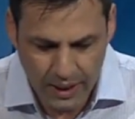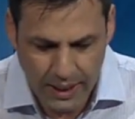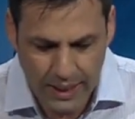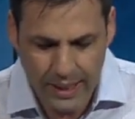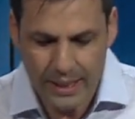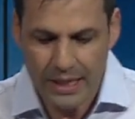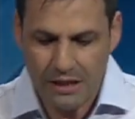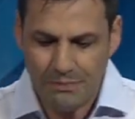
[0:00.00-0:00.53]

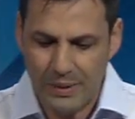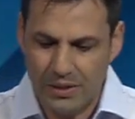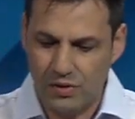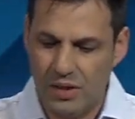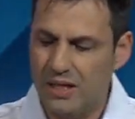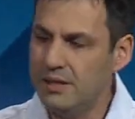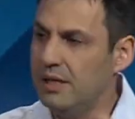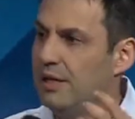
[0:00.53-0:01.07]
qué las
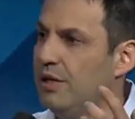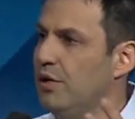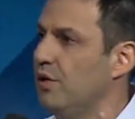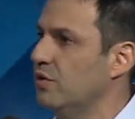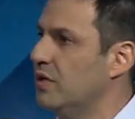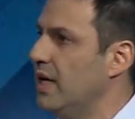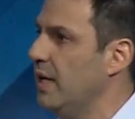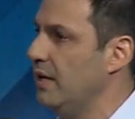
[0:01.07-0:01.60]
personas sin
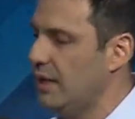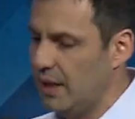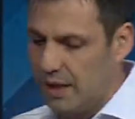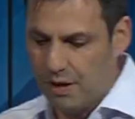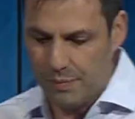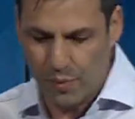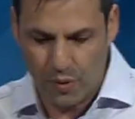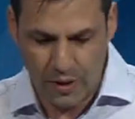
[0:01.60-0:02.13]
Dios quieren
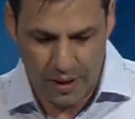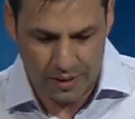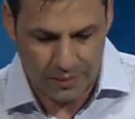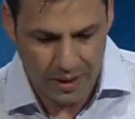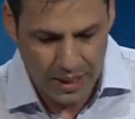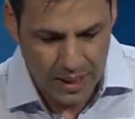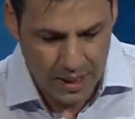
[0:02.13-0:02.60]
tener poder?